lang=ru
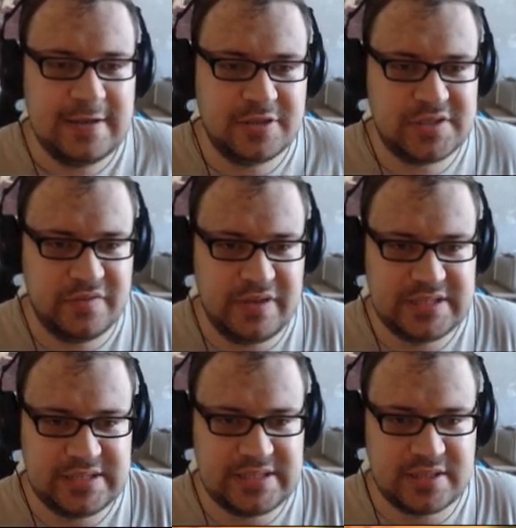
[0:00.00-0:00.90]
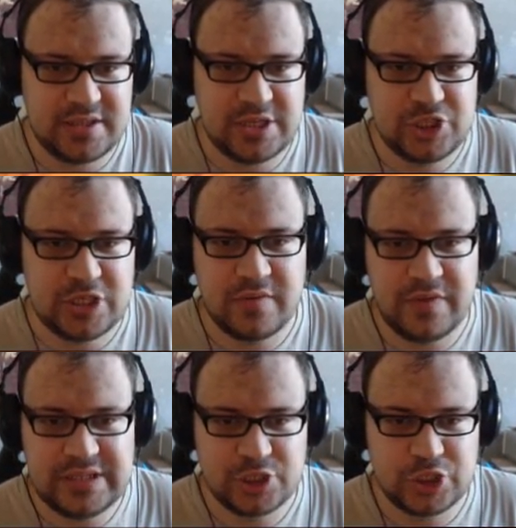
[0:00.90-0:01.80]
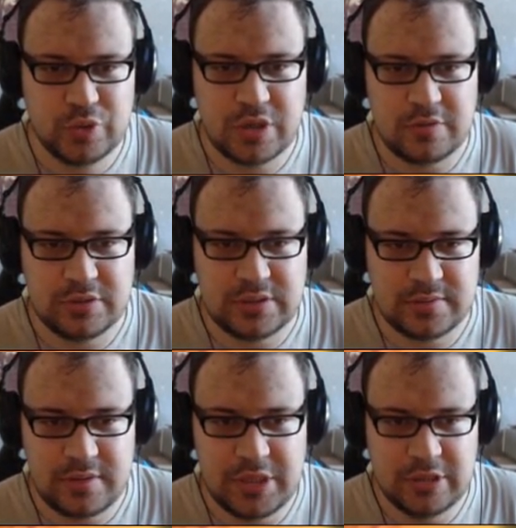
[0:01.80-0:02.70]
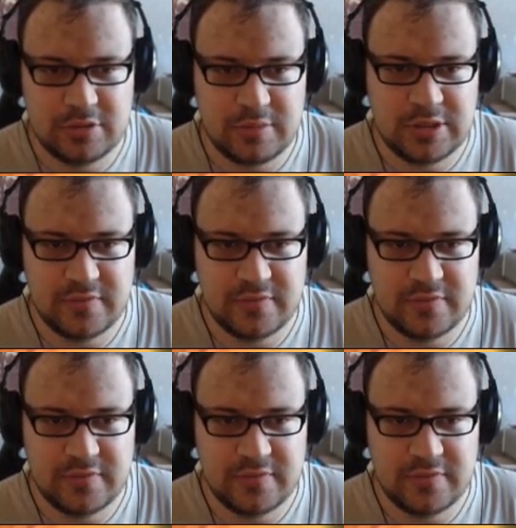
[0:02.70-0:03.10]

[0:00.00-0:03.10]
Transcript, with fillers: То есть вы видите, сердечники в этих штуках вот имеют именно